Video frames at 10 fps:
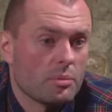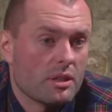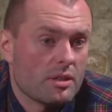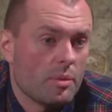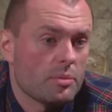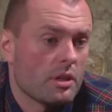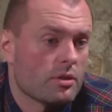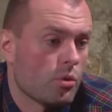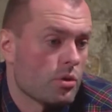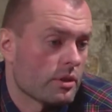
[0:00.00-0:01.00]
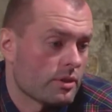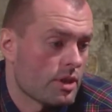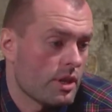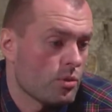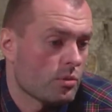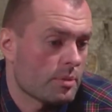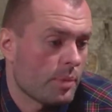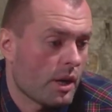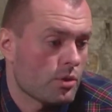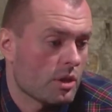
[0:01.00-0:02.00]
на самом деле сложно. К сожалению, у нас
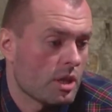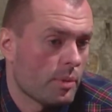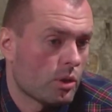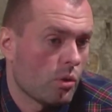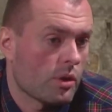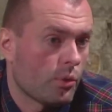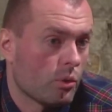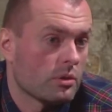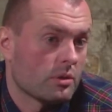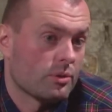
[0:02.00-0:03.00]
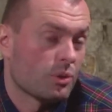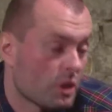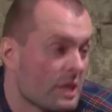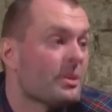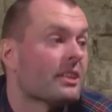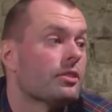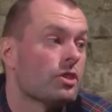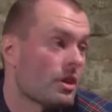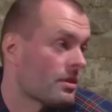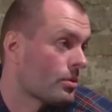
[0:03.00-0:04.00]
пока еще кинематограф, он вот именно
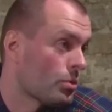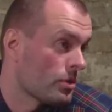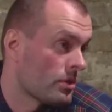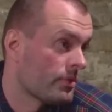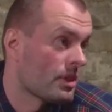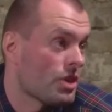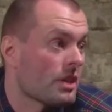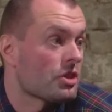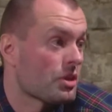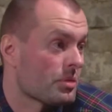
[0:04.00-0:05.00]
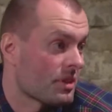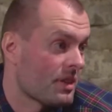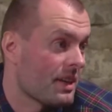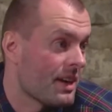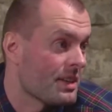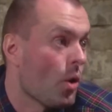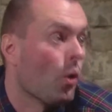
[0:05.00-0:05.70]
сейчас находится в зачаточном состоянии. Да, я,